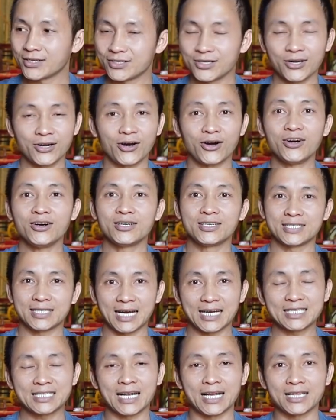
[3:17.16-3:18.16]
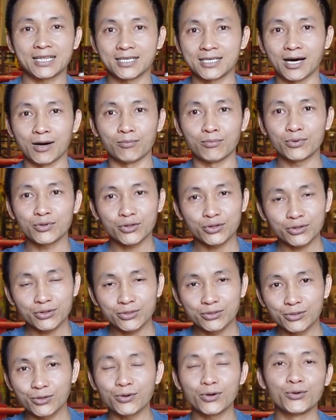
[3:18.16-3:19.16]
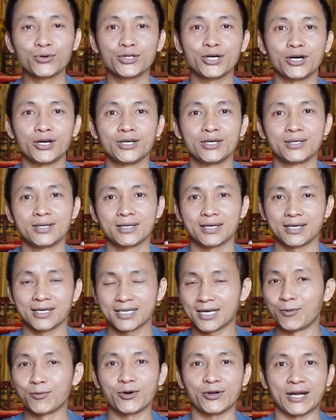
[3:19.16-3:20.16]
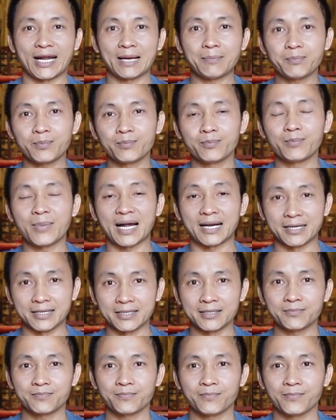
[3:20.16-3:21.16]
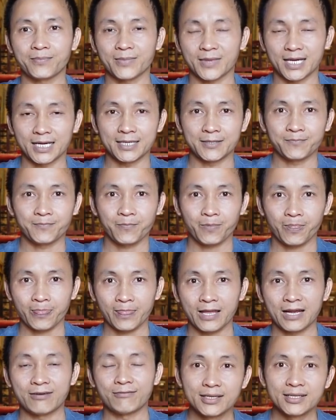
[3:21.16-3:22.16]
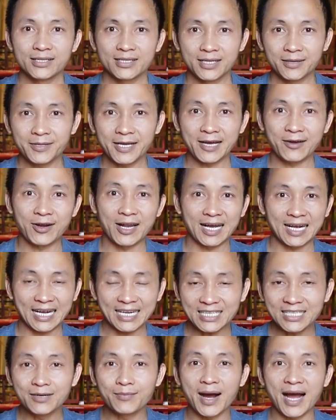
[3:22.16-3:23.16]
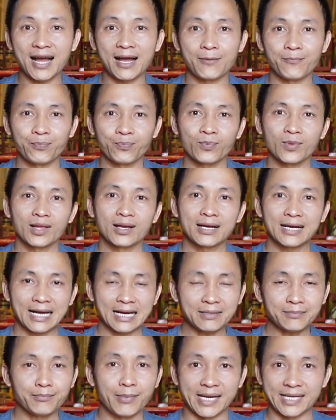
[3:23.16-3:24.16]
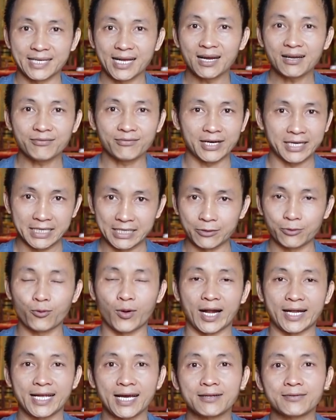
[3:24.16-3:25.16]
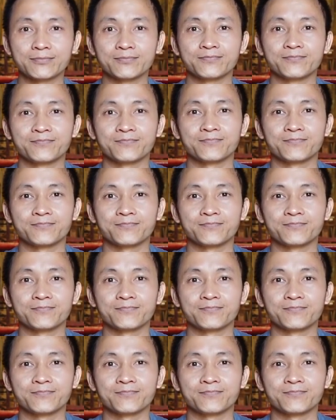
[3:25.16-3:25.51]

Do đó người ta sẽ tự động rút lui thôi, không còn ép bạn nữa. Đấy. Tiếp theo là cách thứ ba, cách mạnh nhất và hiệu quả nhất.